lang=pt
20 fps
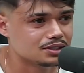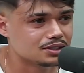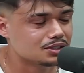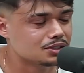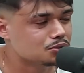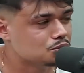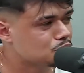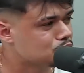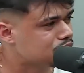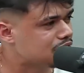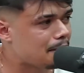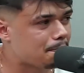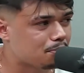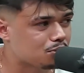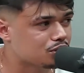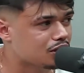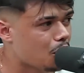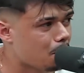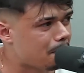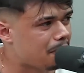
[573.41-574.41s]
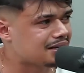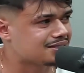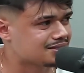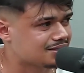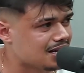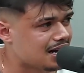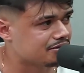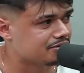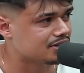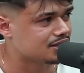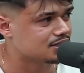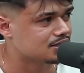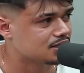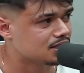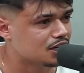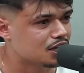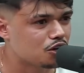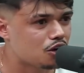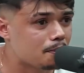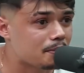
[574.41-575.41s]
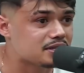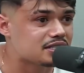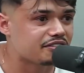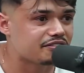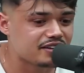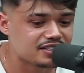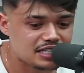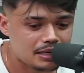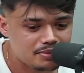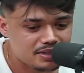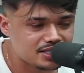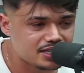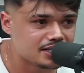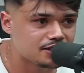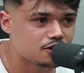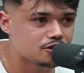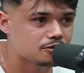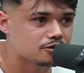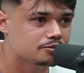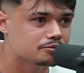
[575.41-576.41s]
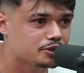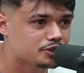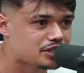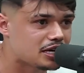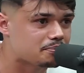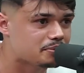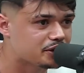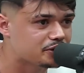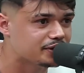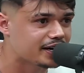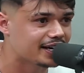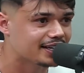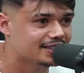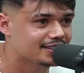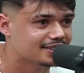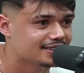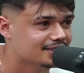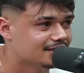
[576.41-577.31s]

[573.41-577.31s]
Ximaria. o tempo não passava. Eu comecei a fazer amizade com meus amigos, né?